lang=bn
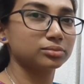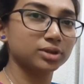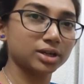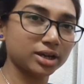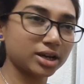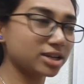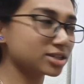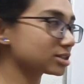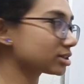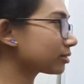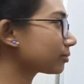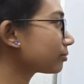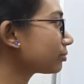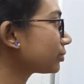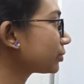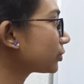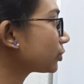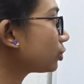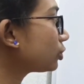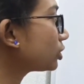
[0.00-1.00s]
ঠিক আছে
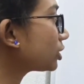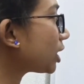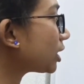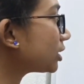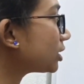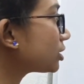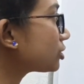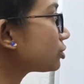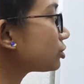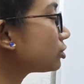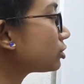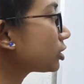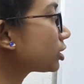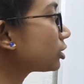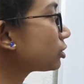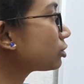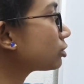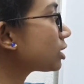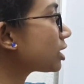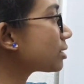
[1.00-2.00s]
তো তাদের জন্য
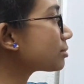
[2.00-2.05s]
কিন্তু